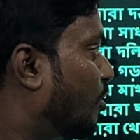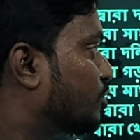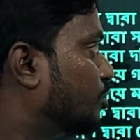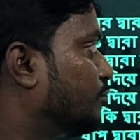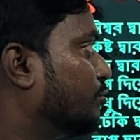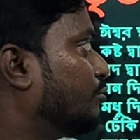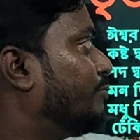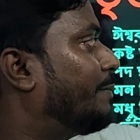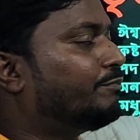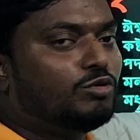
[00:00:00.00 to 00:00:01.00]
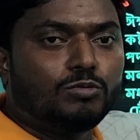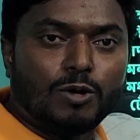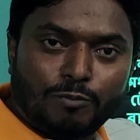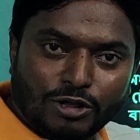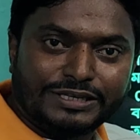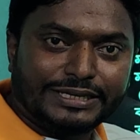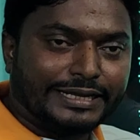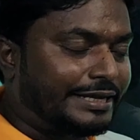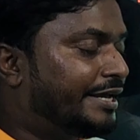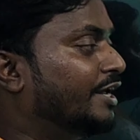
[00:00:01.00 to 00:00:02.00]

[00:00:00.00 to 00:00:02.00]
অংশটুকু বা পূর্বপদ দিয়ে